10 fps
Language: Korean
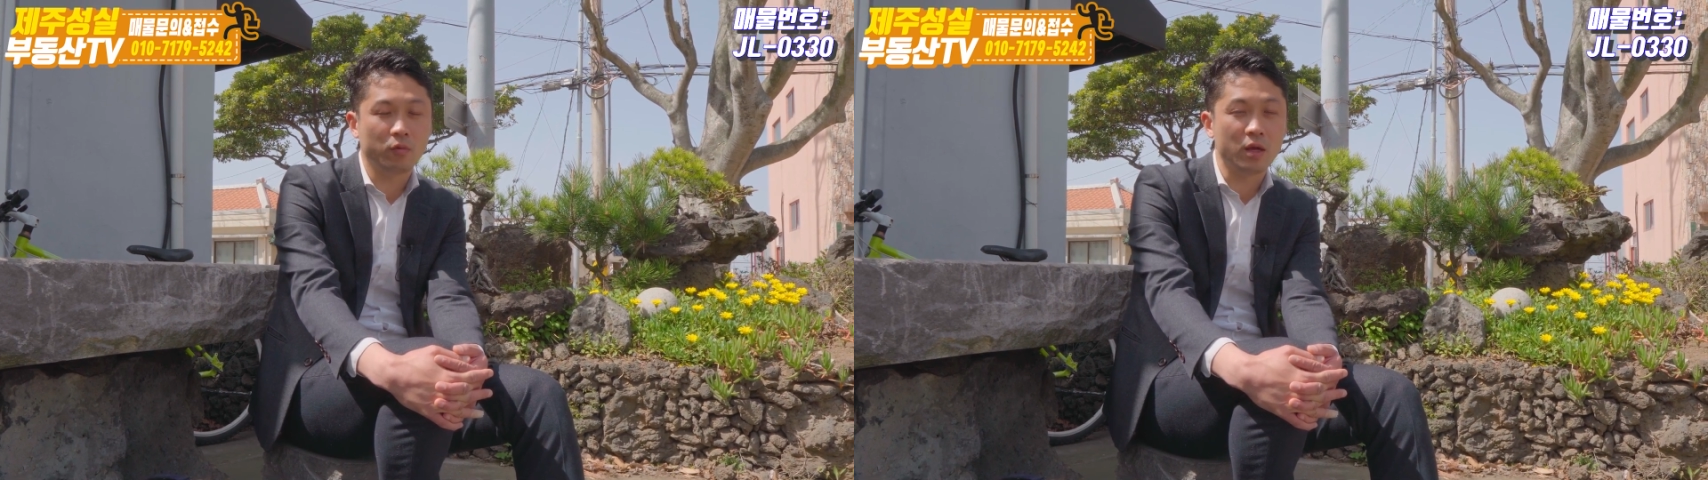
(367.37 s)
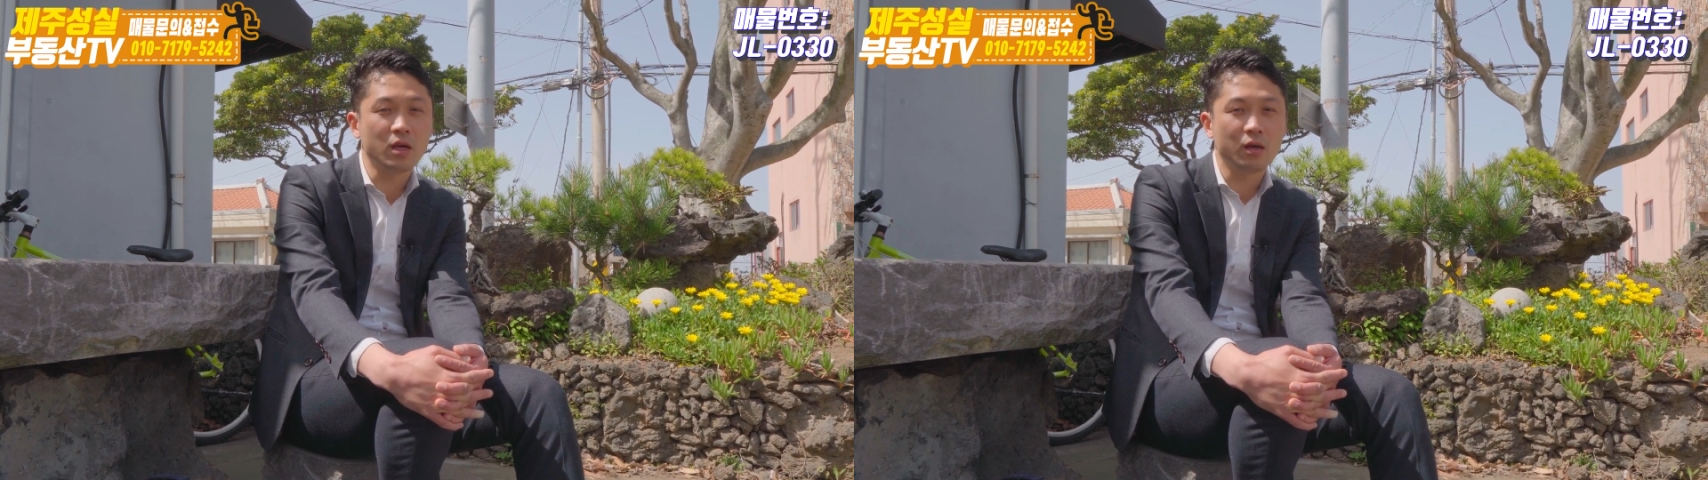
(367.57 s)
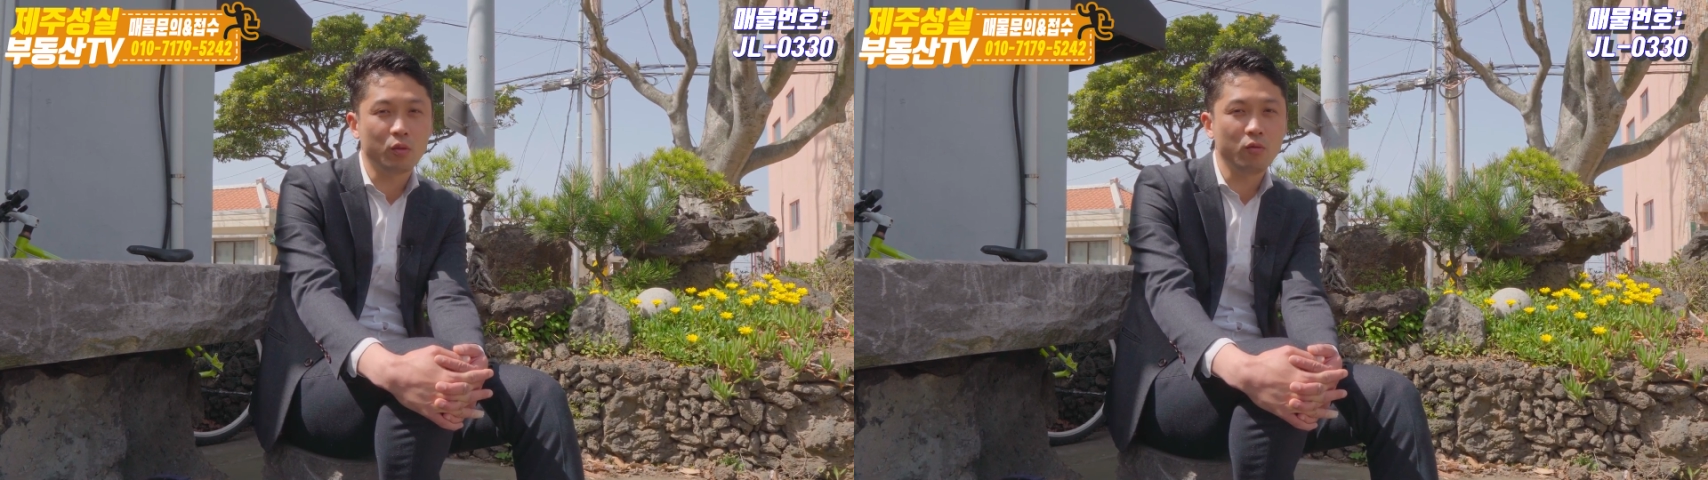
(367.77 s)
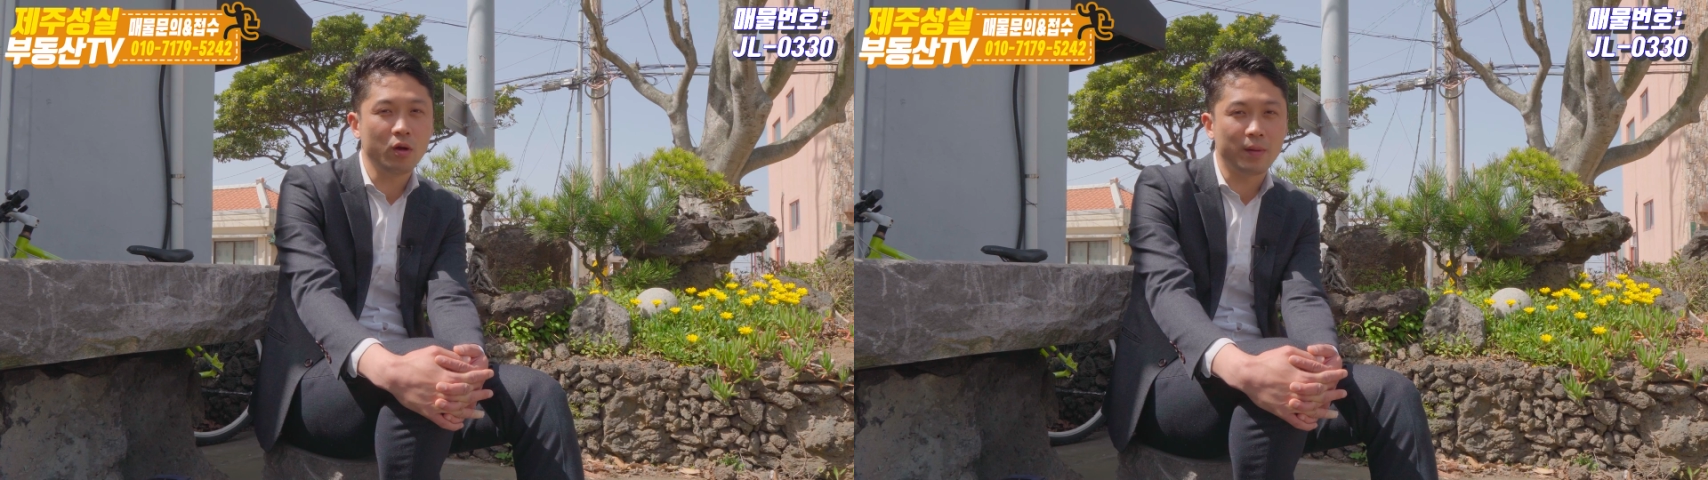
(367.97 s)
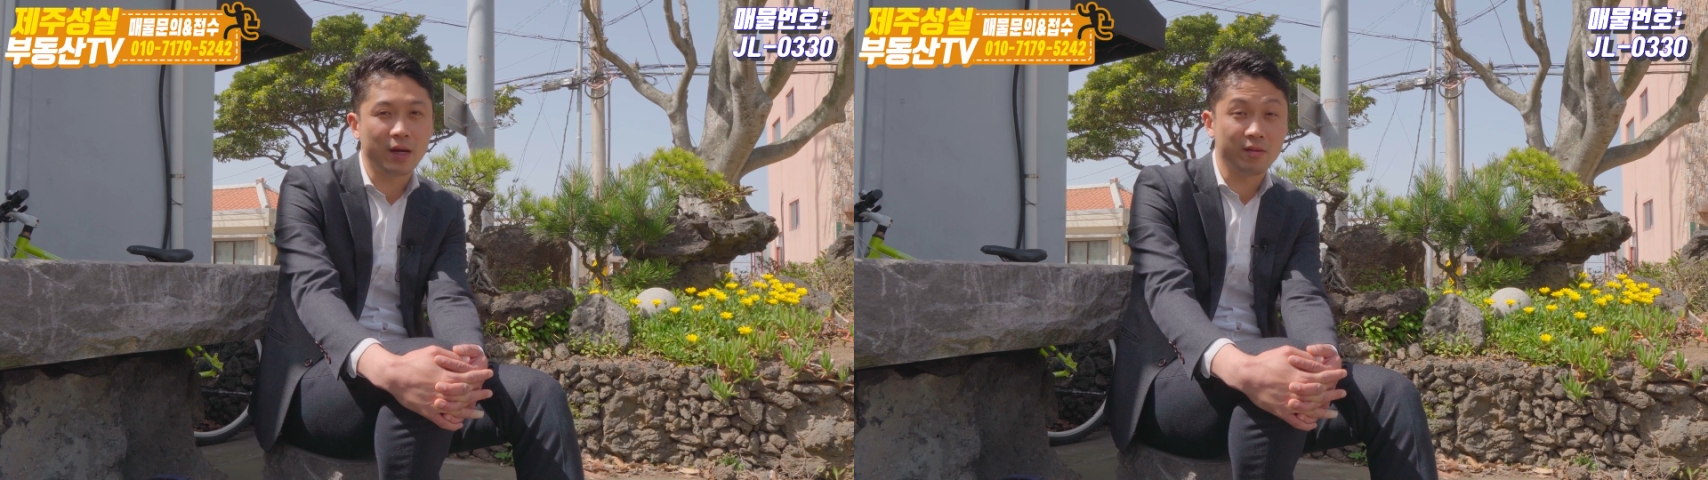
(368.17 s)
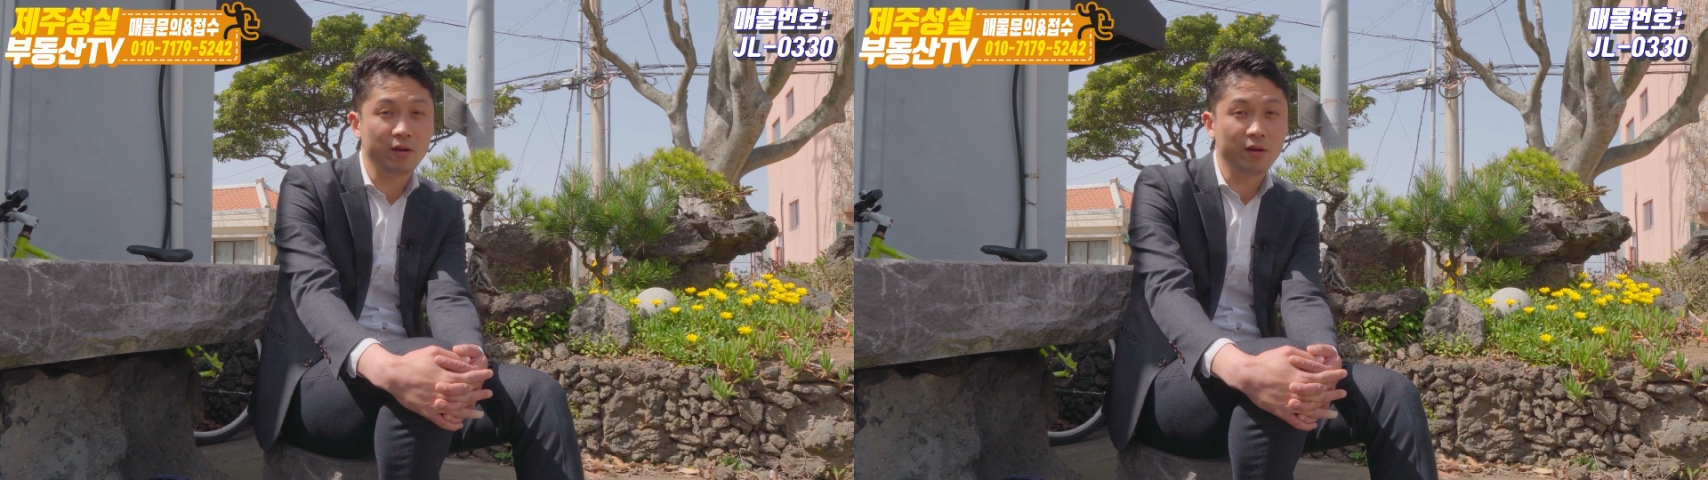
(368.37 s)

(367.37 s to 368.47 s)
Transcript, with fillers: 굉장히 수요가 많은